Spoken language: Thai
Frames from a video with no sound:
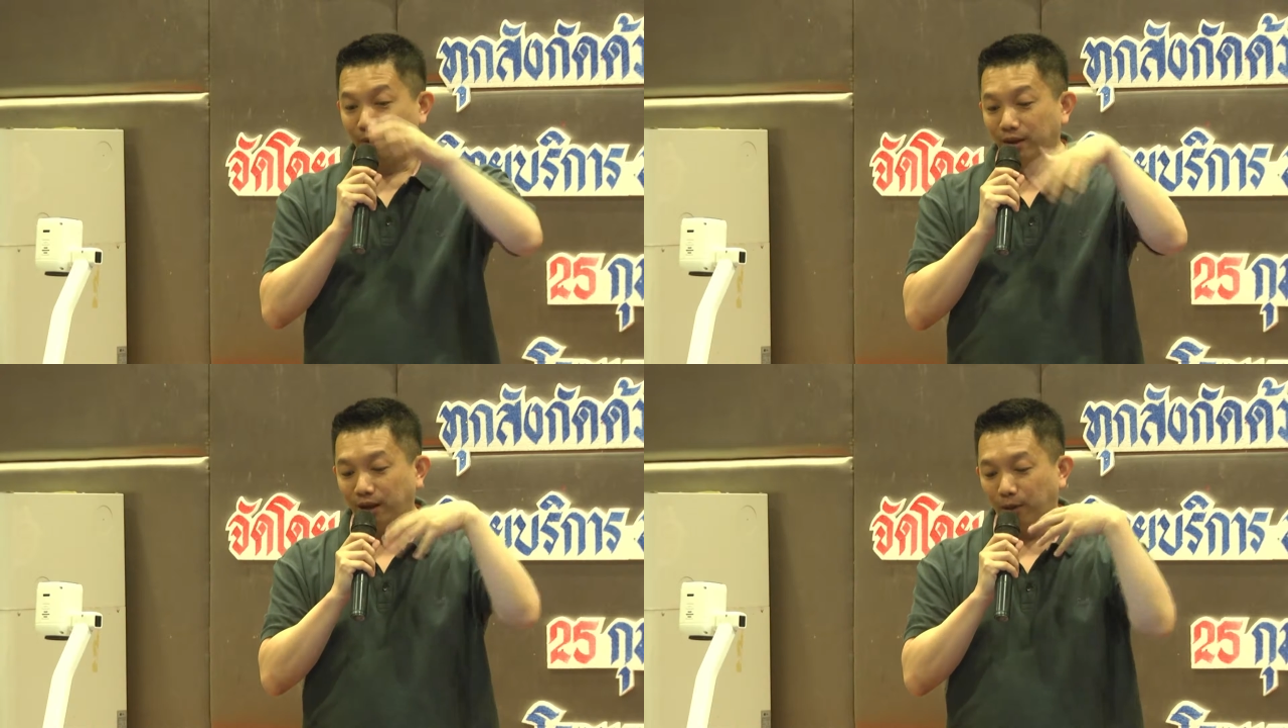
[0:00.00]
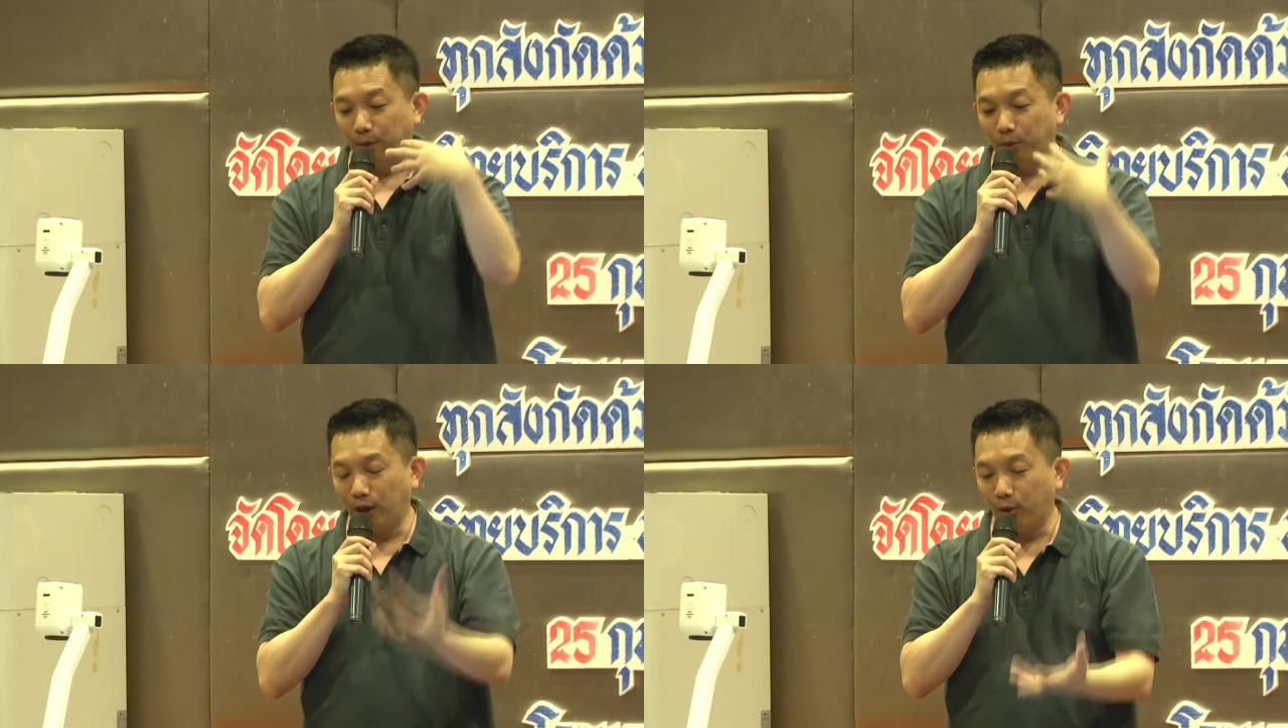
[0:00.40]
เอามา
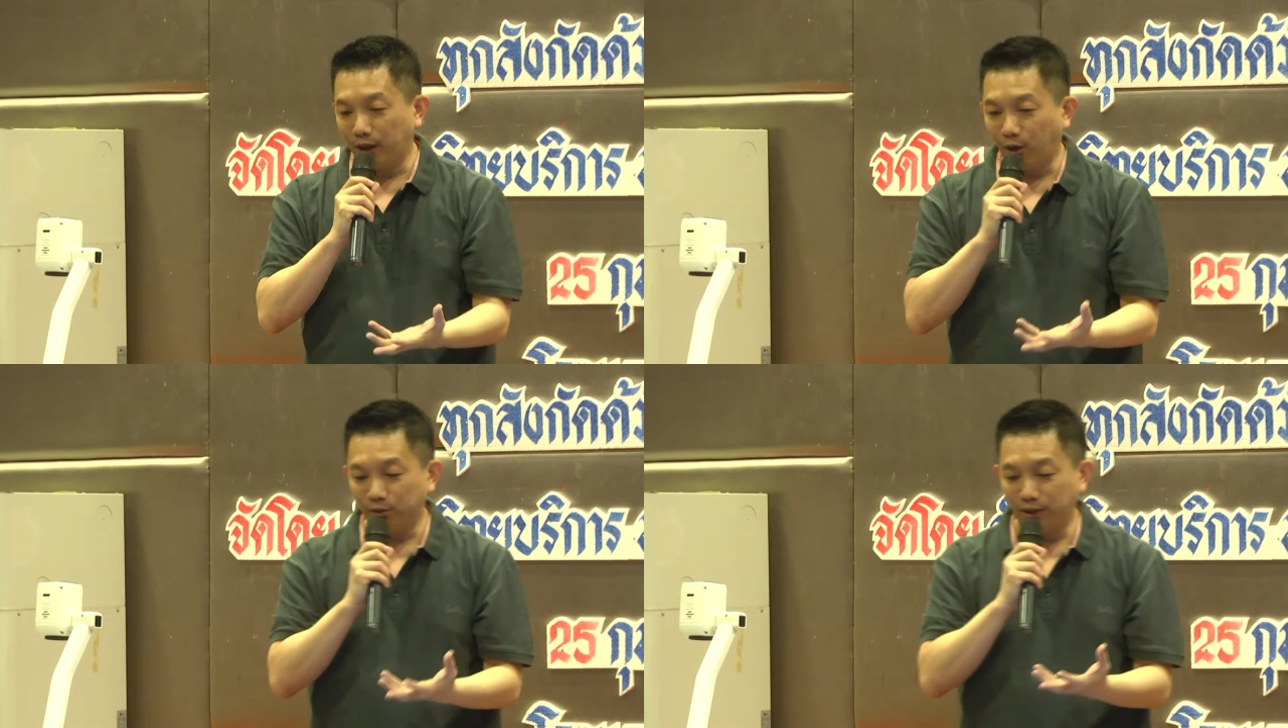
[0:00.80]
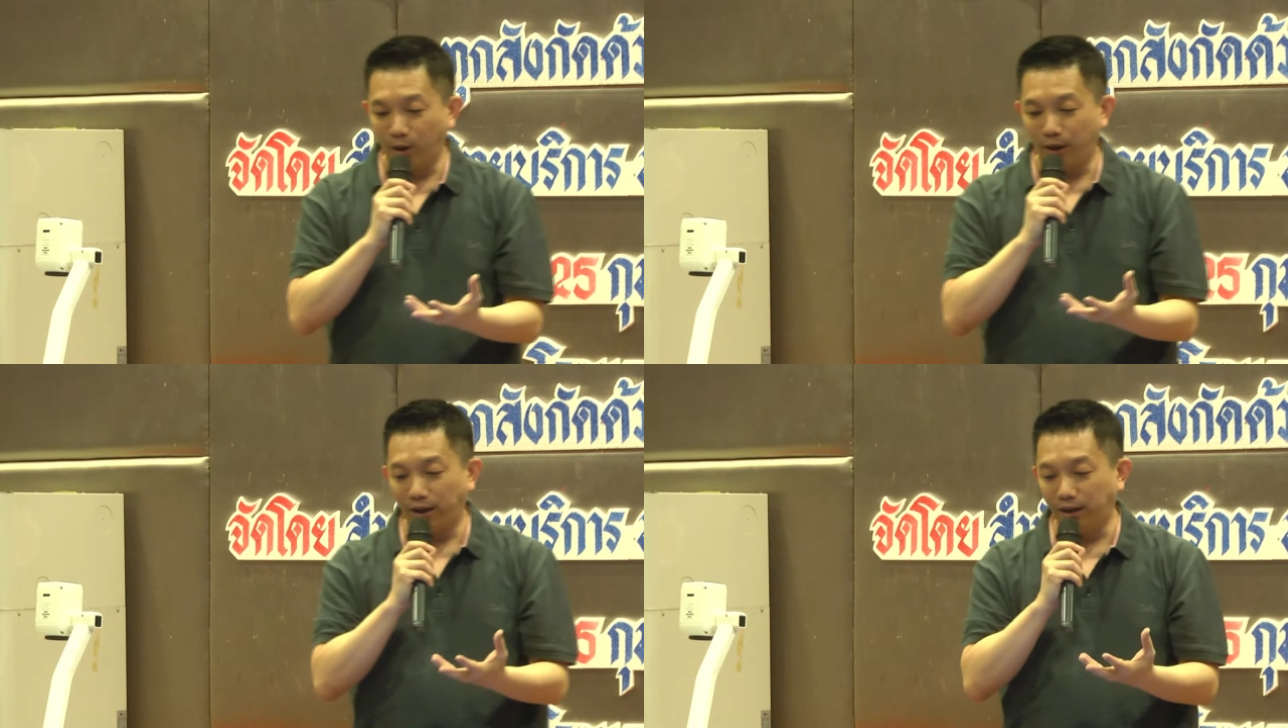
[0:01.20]
พูดเอาเล่าเล่า
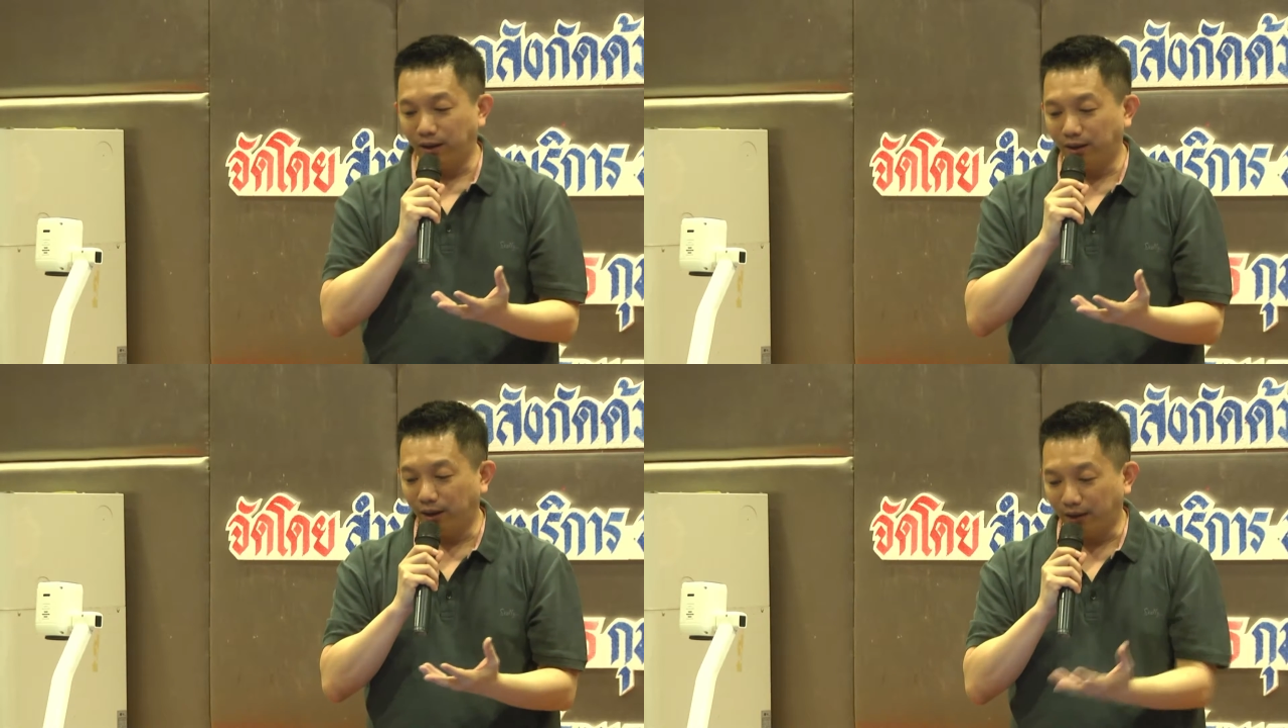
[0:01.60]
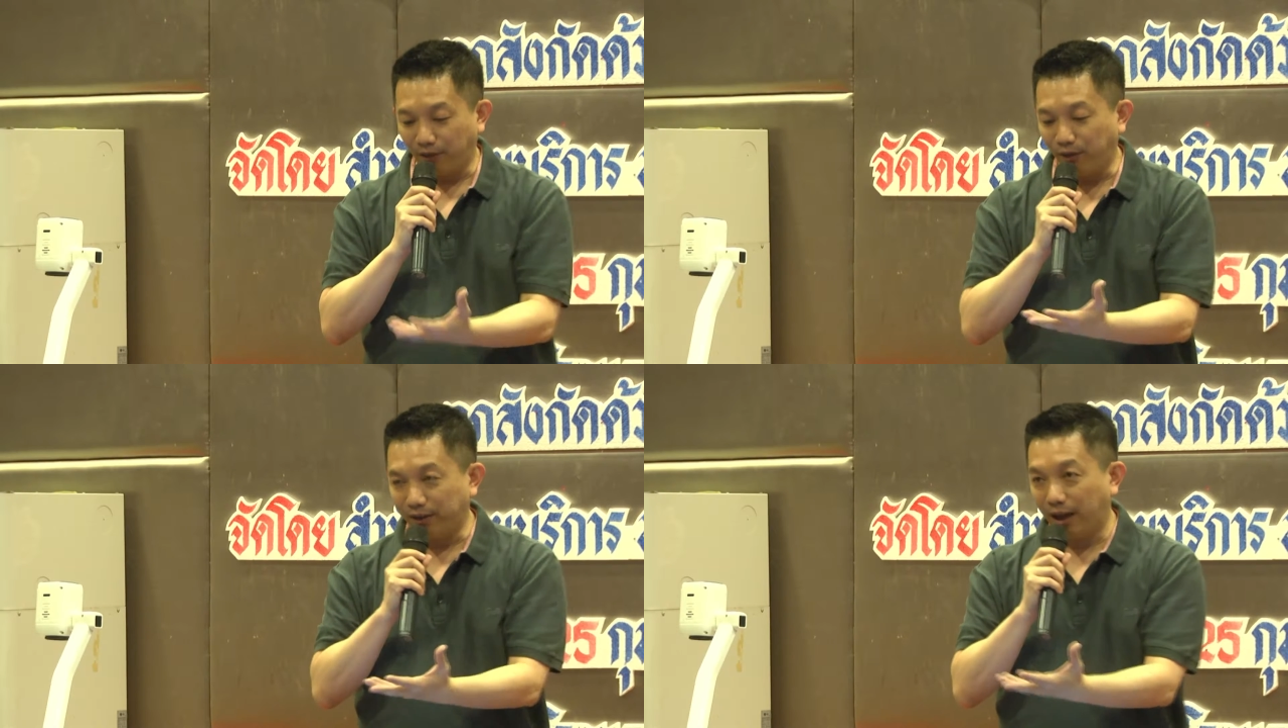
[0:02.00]
ให้เด็
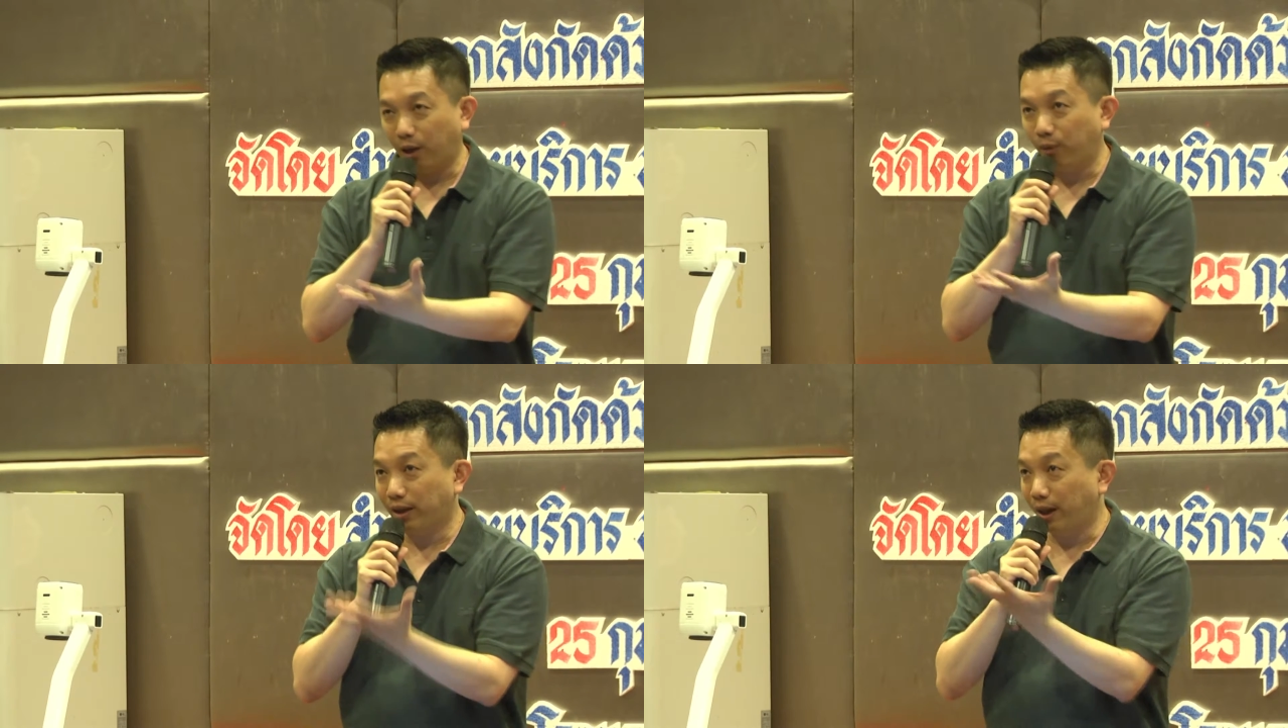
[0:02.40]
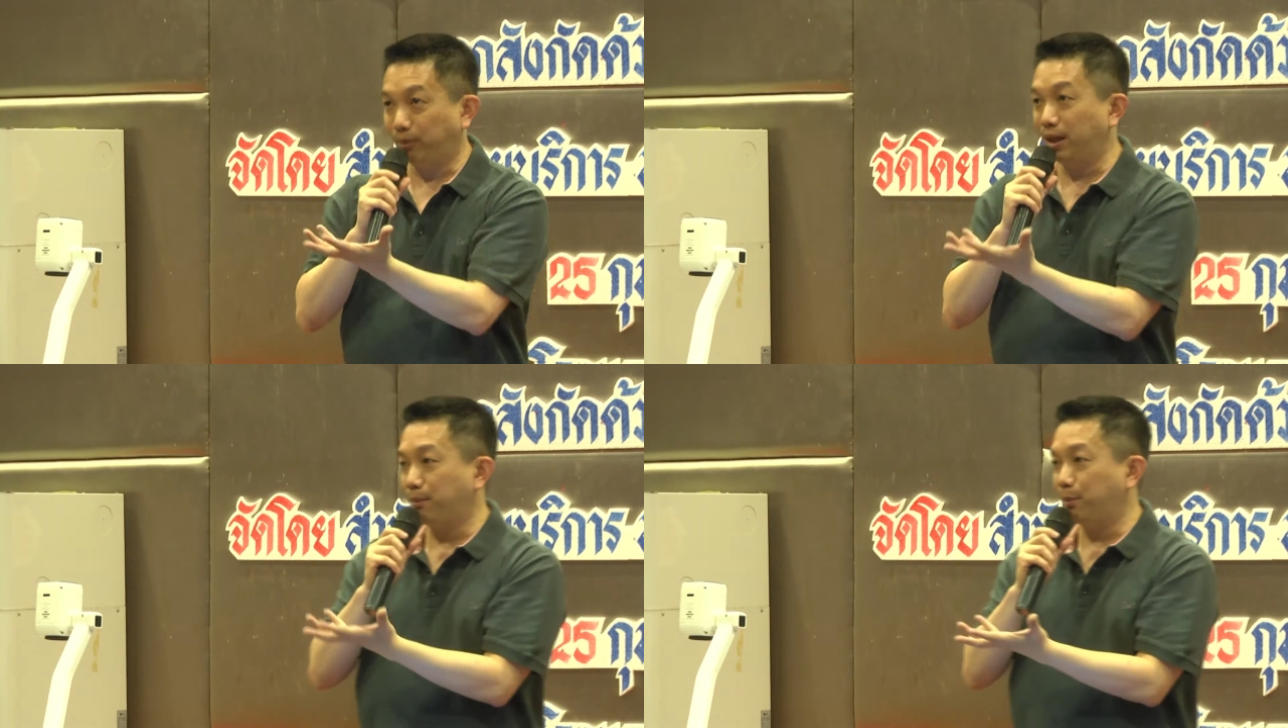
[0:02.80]
กๆฟังได้ก่อนว่าเข็ม
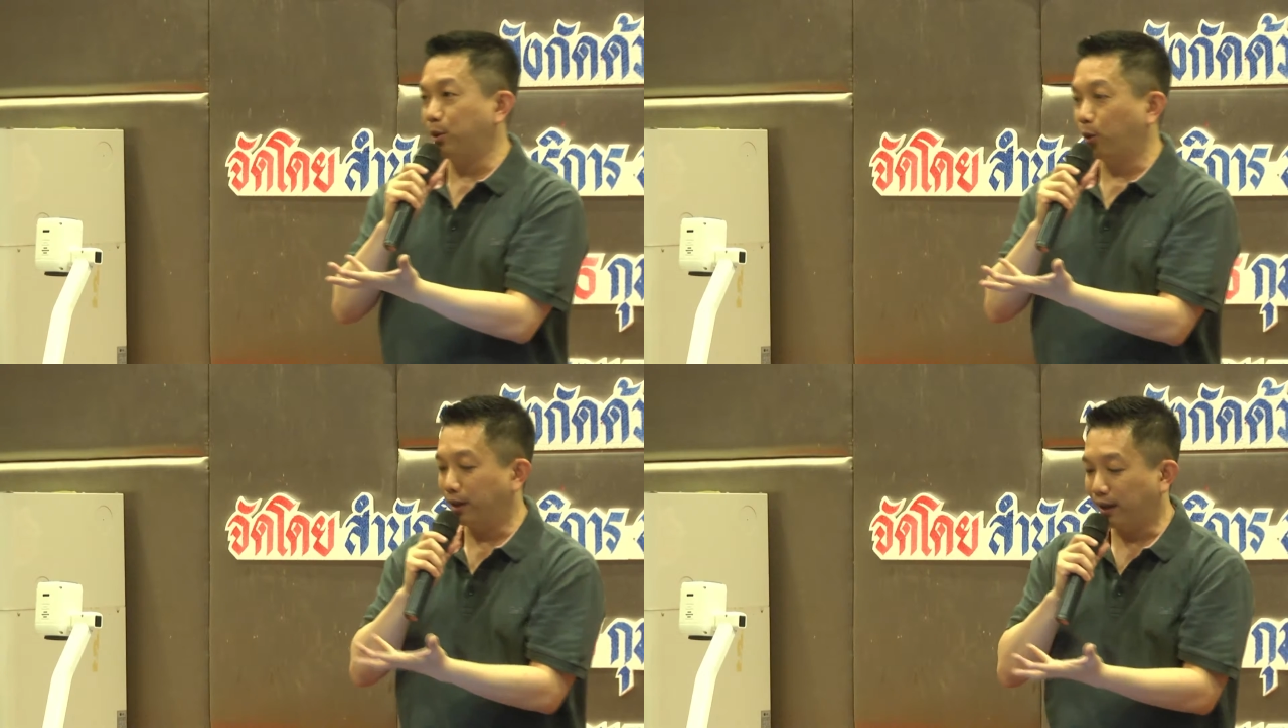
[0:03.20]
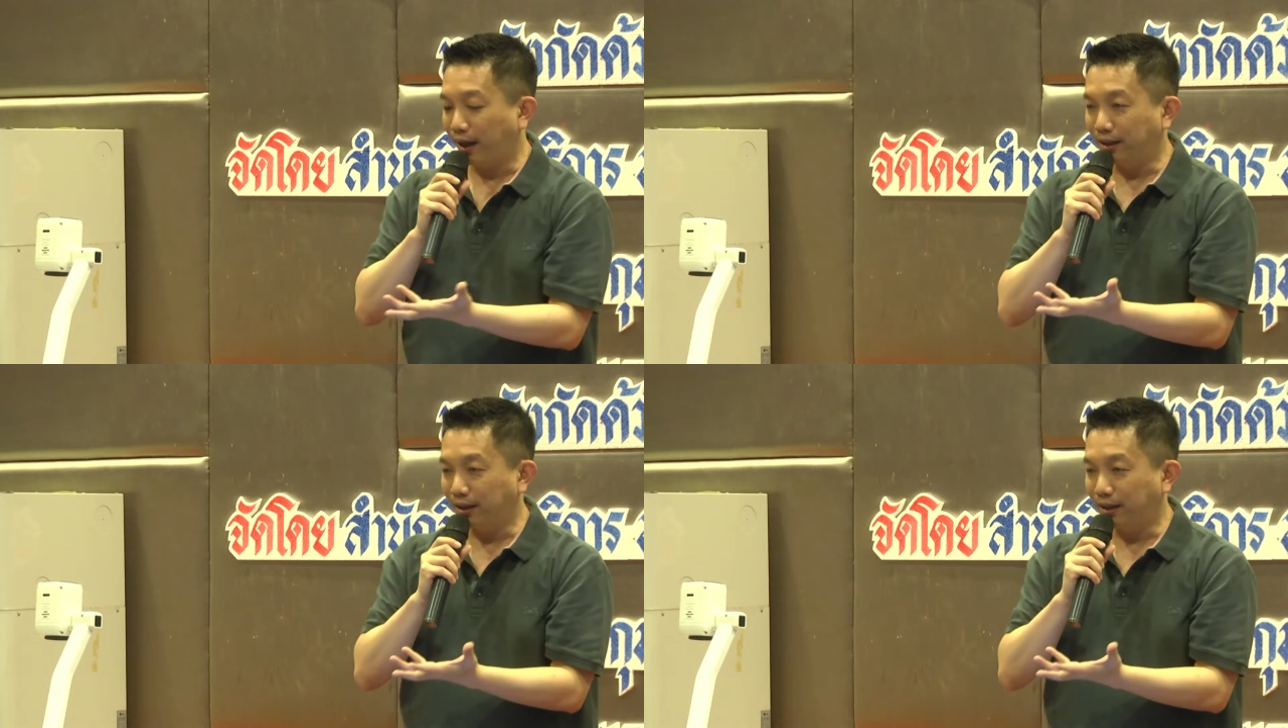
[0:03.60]
ทิศมีประโยชน์ยังไง